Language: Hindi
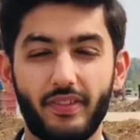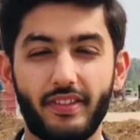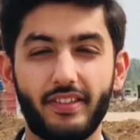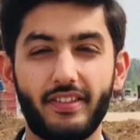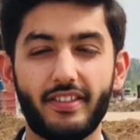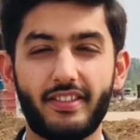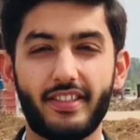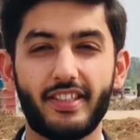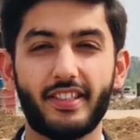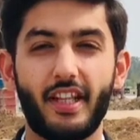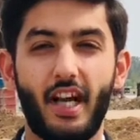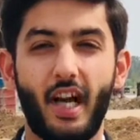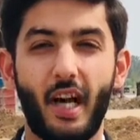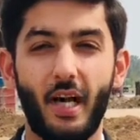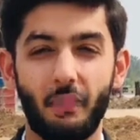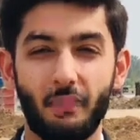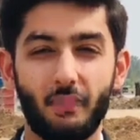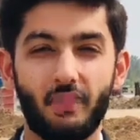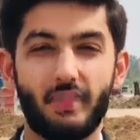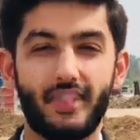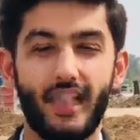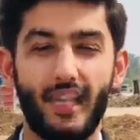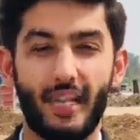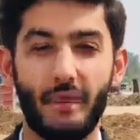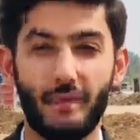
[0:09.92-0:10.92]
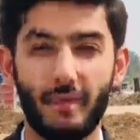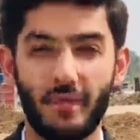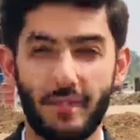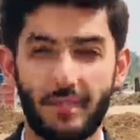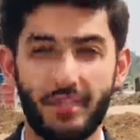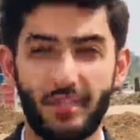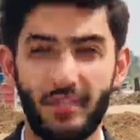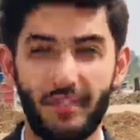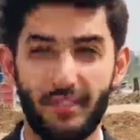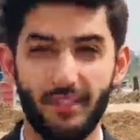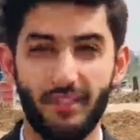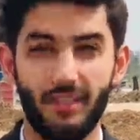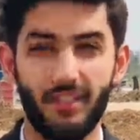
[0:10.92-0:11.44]
दिस इज हमजा
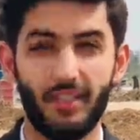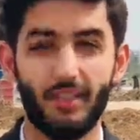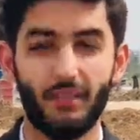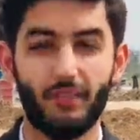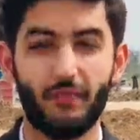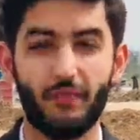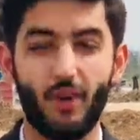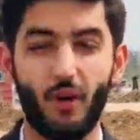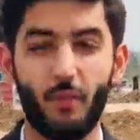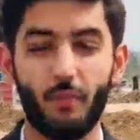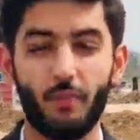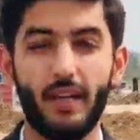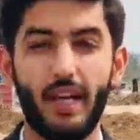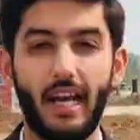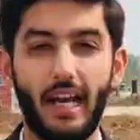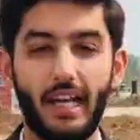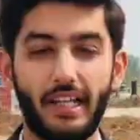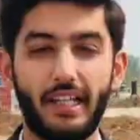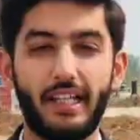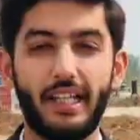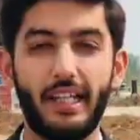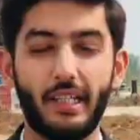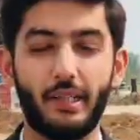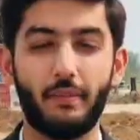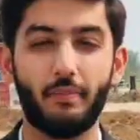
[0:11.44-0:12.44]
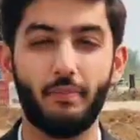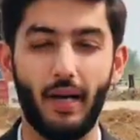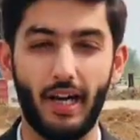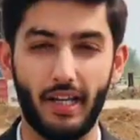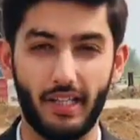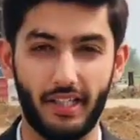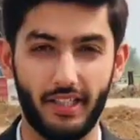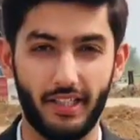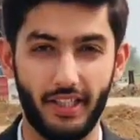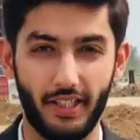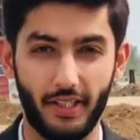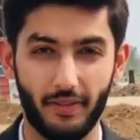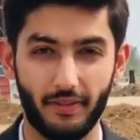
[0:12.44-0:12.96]
मजर फ्रॉम लैंड लिंक
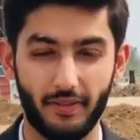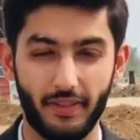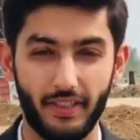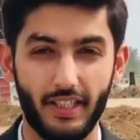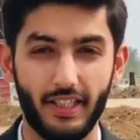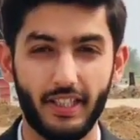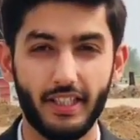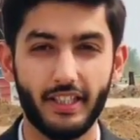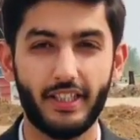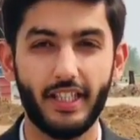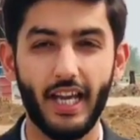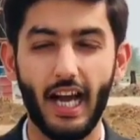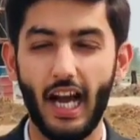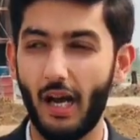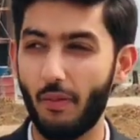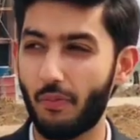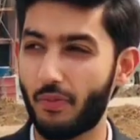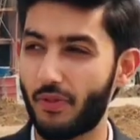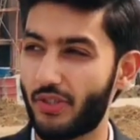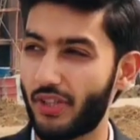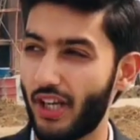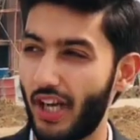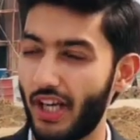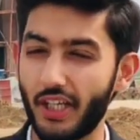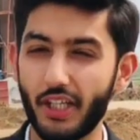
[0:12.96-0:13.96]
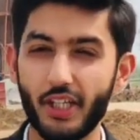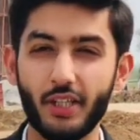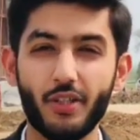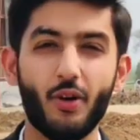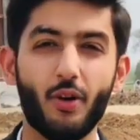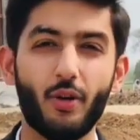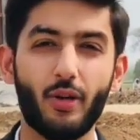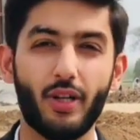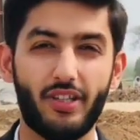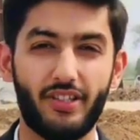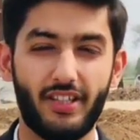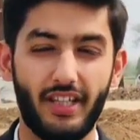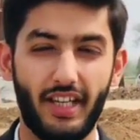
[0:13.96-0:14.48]
मार्केटिंग क्या आप शाहीनों
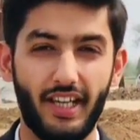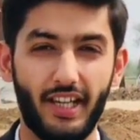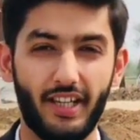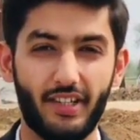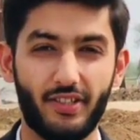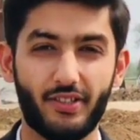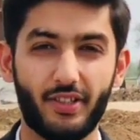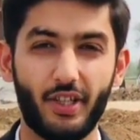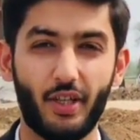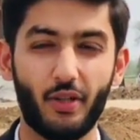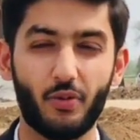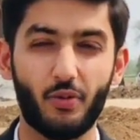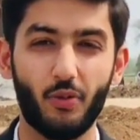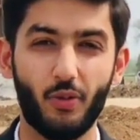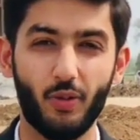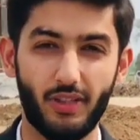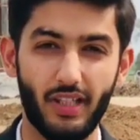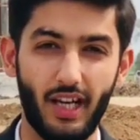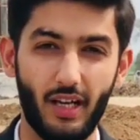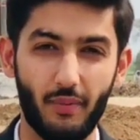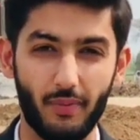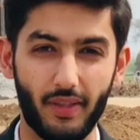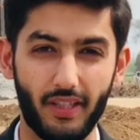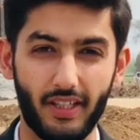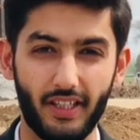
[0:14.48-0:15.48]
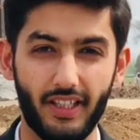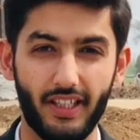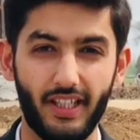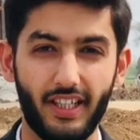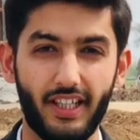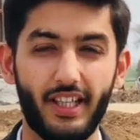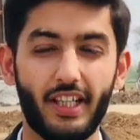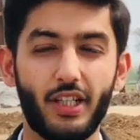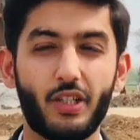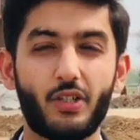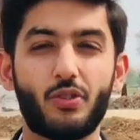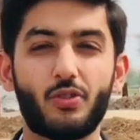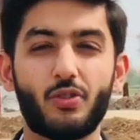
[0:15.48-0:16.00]
के शहर सरगोदा में
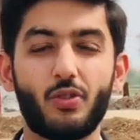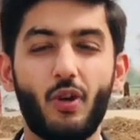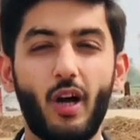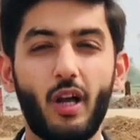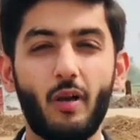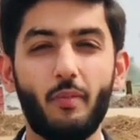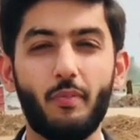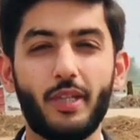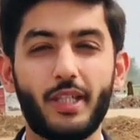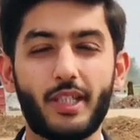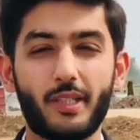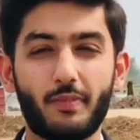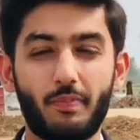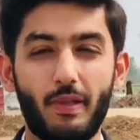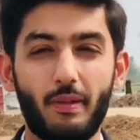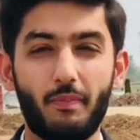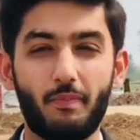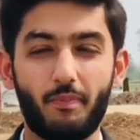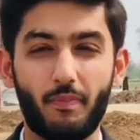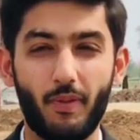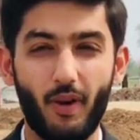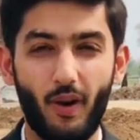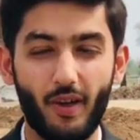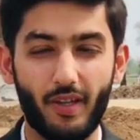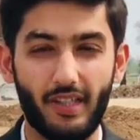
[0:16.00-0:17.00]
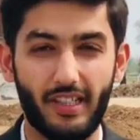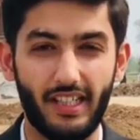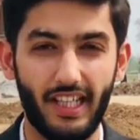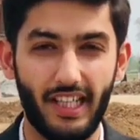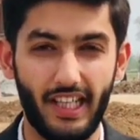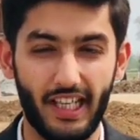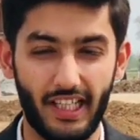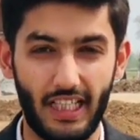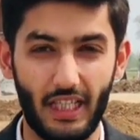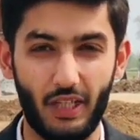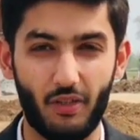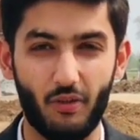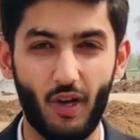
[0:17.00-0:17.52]
इंस्टॉलमेंट्स पे प्लॉट
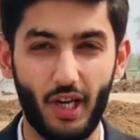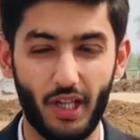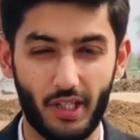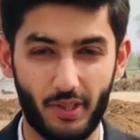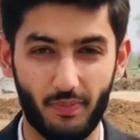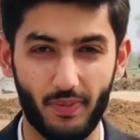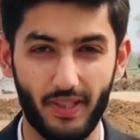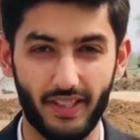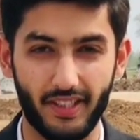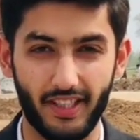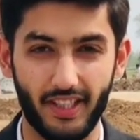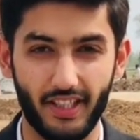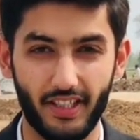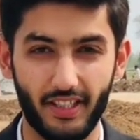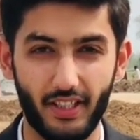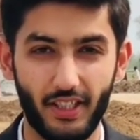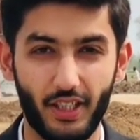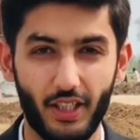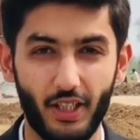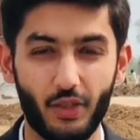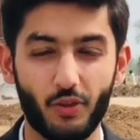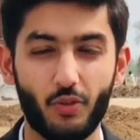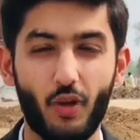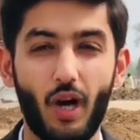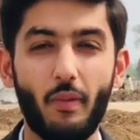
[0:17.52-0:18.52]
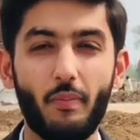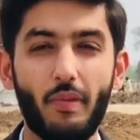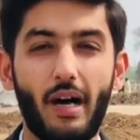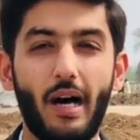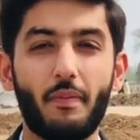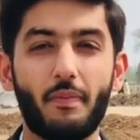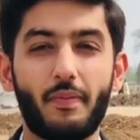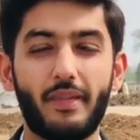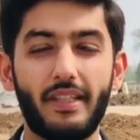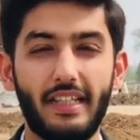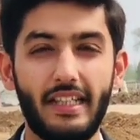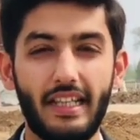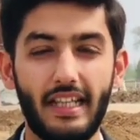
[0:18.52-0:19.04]
लेने के ख्वाहिशमंद हैं तो हम
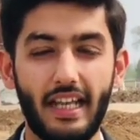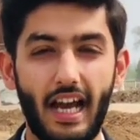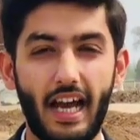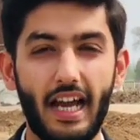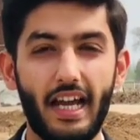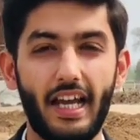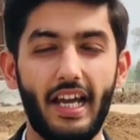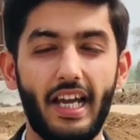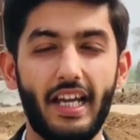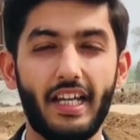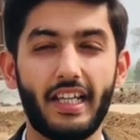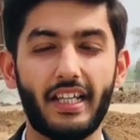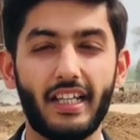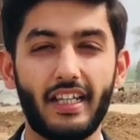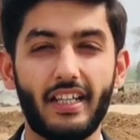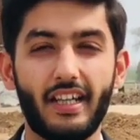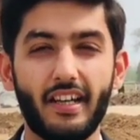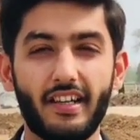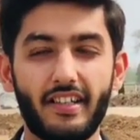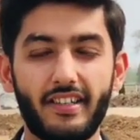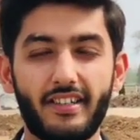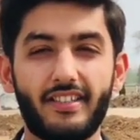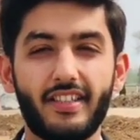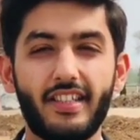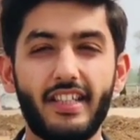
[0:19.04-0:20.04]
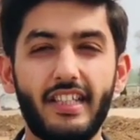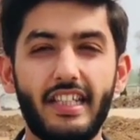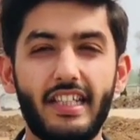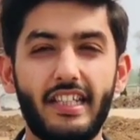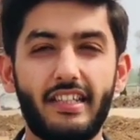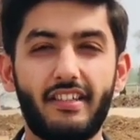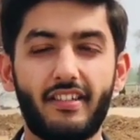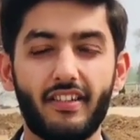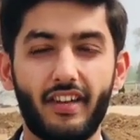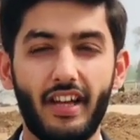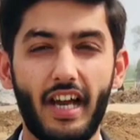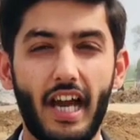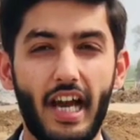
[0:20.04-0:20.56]
आपके लिए लाए हैं एक लग्जरी
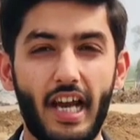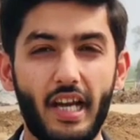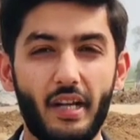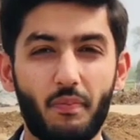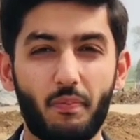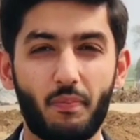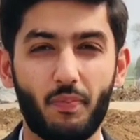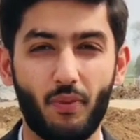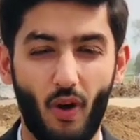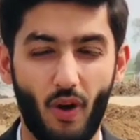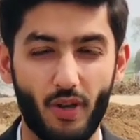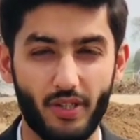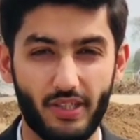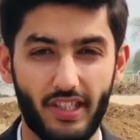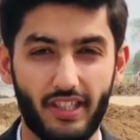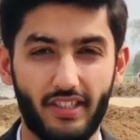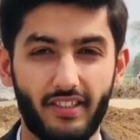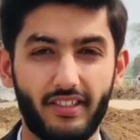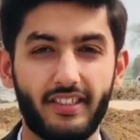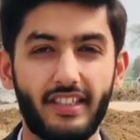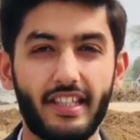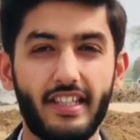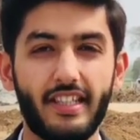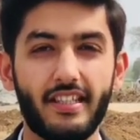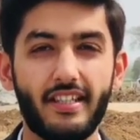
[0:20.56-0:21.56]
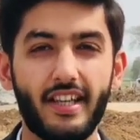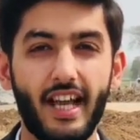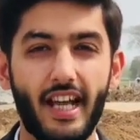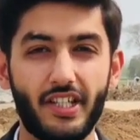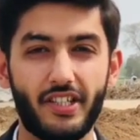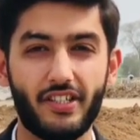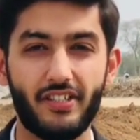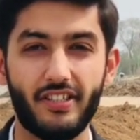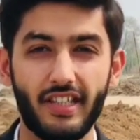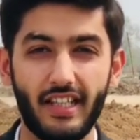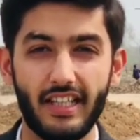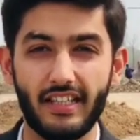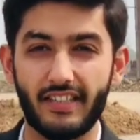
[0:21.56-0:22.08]
ग्रैंड प्रोजेक्ट दी
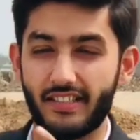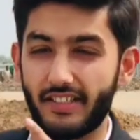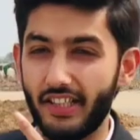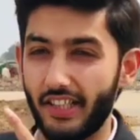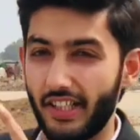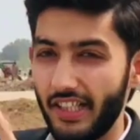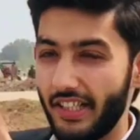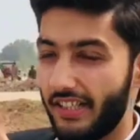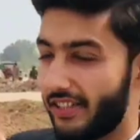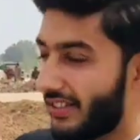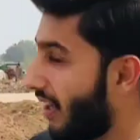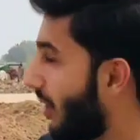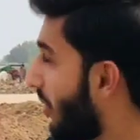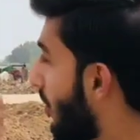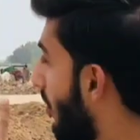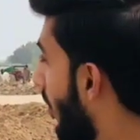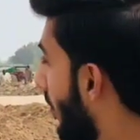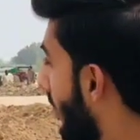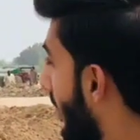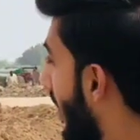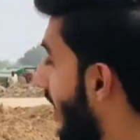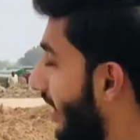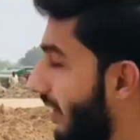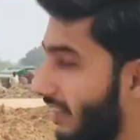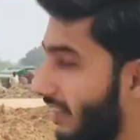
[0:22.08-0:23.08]
नेशनल सिटी सरगोदा